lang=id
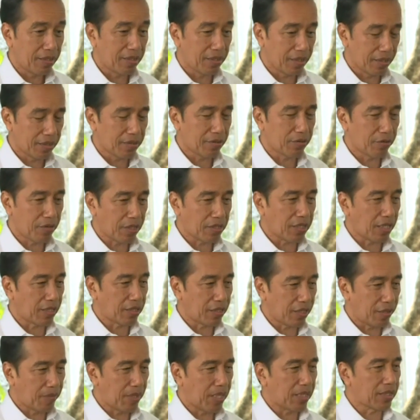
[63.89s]
Ya, sudah saya
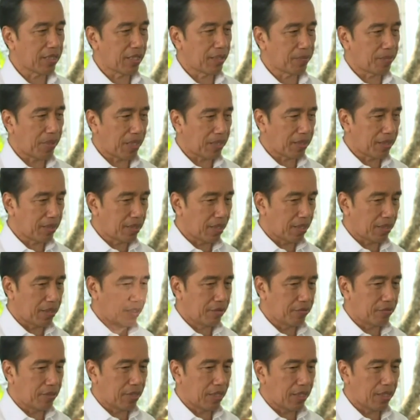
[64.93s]
terima dan pagi
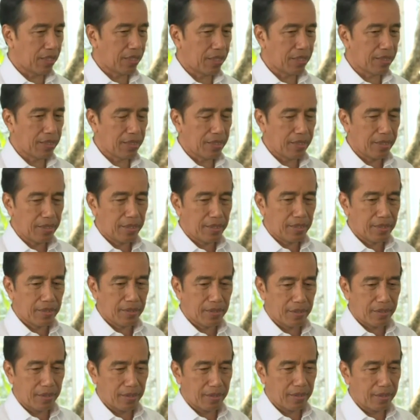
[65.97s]
tadi sudah
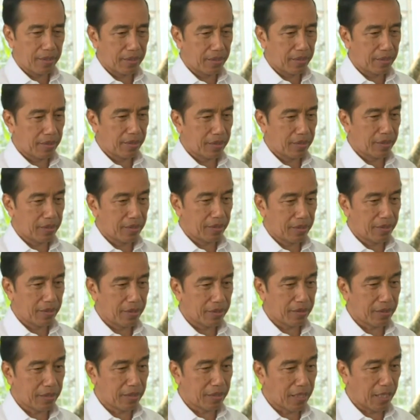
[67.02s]

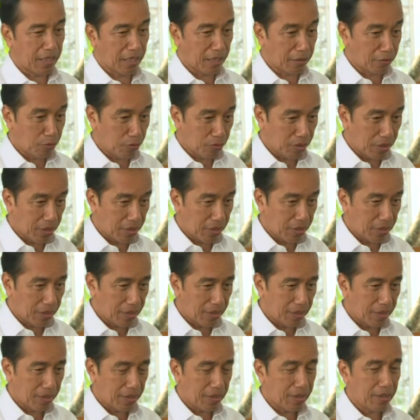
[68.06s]
ditindaklanjuti,
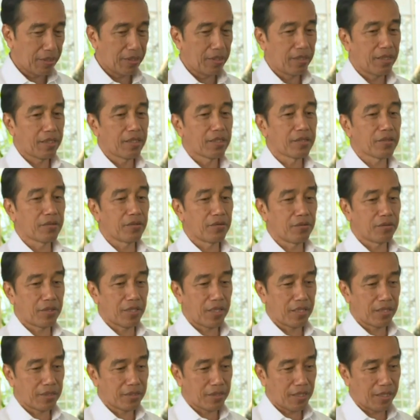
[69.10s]

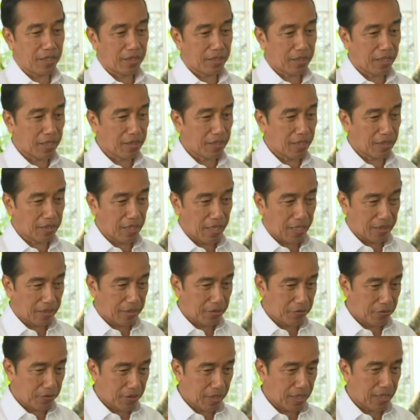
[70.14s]
sudah saya tanda
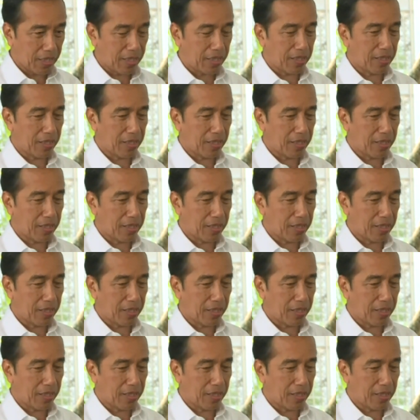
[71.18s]
tangani juga.